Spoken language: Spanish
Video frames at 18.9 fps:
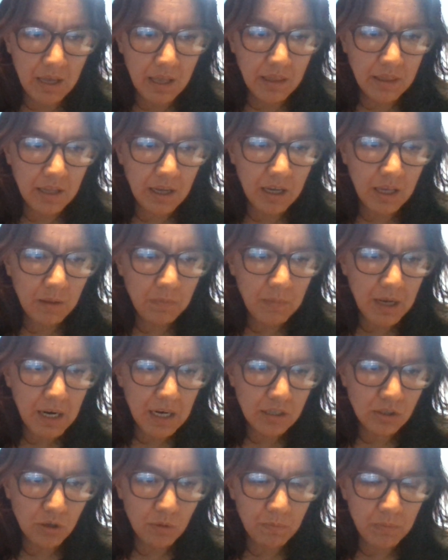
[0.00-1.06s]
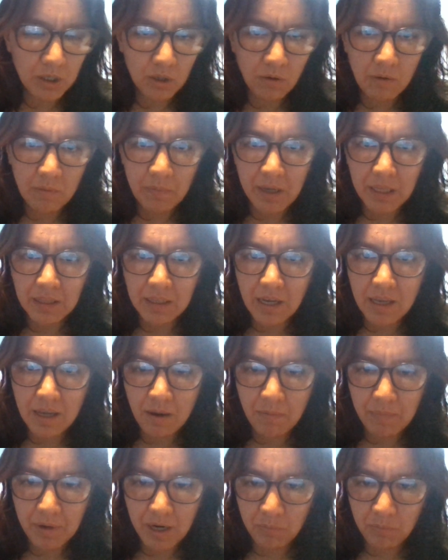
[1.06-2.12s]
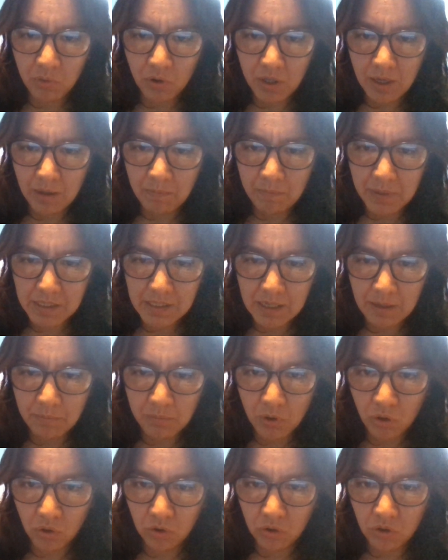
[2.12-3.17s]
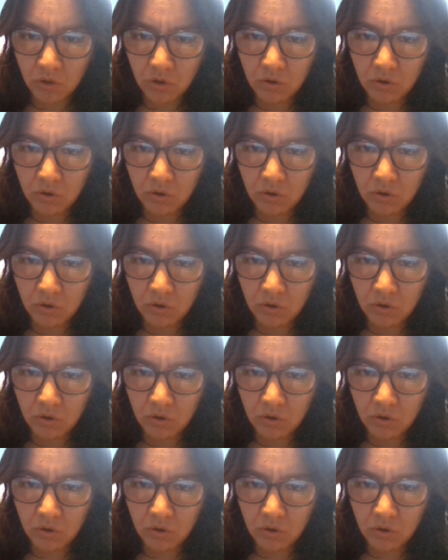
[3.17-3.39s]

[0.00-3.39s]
Déjenme, les comparto mi pantalla para poder empezar pronto